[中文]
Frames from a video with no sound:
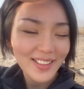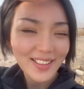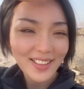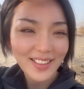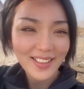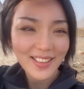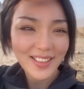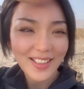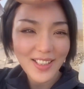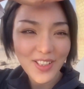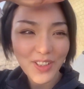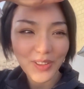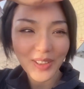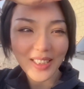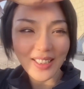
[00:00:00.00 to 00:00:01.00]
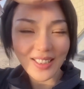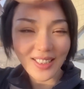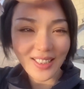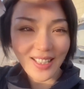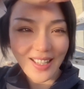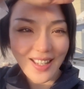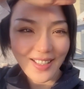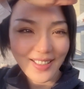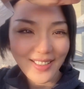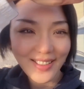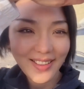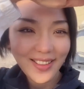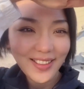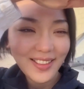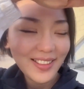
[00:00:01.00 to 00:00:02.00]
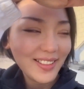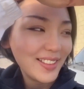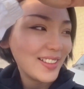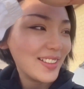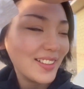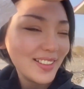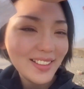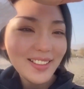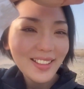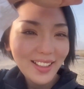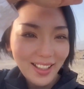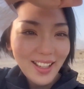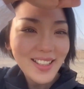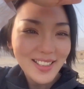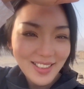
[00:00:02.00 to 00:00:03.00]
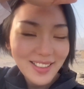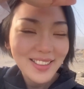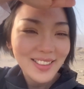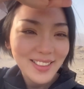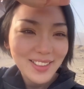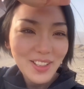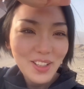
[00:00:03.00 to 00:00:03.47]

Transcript: 这个新手第一天还行，